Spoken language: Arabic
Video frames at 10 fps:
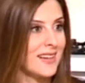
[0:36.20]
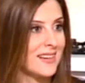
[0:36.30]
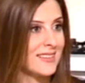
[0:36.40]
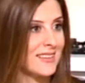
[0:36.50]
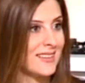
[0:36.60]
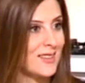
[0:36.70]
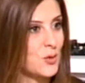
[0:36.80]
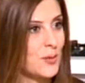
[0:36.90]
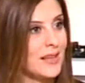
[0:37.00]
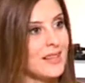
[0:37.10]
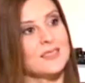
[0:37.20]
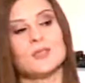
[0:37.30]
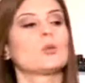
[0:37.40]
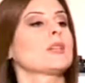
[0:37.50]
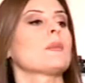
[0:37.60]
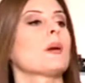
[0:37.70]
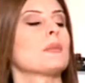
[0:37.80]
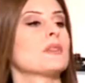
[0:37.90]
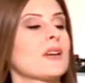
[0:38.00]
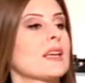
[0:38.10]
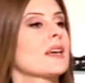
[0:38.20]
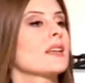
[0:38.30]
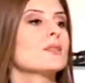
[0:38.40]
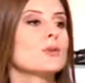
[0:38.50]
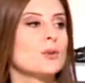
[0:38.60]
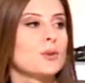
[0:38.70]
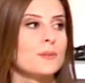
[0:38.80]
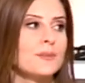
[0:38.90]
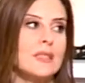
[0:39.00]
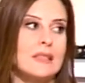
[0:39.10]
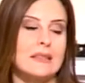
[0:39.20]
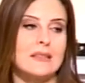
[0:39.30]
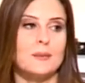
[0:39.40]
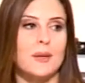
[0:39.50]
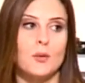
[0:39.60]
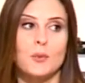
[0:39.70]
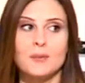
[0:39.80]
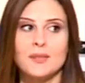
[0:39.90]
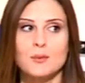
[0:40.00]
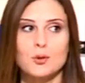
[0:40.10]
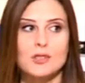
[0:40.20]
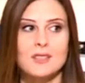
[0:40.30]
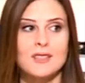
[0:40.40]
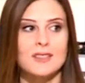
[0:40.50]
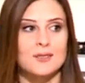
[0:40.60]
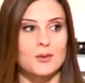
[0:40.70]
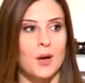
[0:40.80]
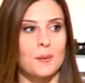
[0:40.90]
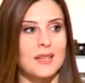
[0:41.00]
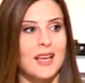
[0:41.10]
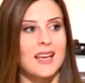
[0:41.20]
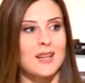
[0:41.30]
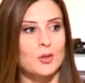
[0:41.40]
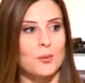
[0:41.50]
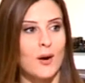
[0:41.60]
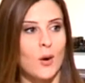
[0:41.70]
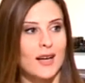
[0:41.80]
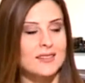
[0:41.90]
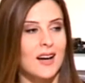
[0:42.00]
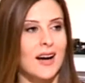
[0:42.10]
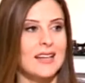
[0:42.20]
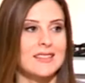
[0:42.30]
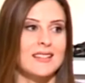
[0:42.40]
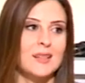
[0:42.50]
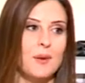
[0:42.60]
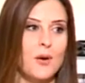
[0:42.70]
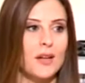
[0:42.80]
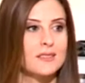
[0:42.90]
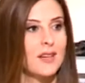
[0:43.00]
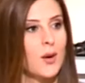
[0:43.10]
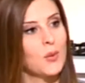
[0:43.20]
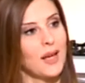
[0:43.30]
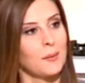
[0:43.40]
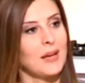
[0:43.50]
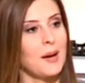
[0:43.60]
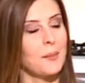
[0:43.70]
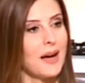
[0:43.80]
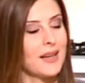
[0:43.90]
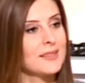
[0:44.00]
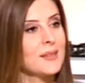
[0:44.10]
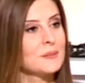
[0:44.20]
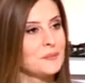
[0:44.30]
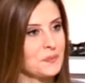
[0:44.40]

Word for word: يعني ايه؟ اجمالا انه دائما بنفكر انه ما يقوم ابن ابو شيء انه عم يتخيل انه معه حدا قاعد حدا معه على الطاوله عم يلعب مع حدا بدنا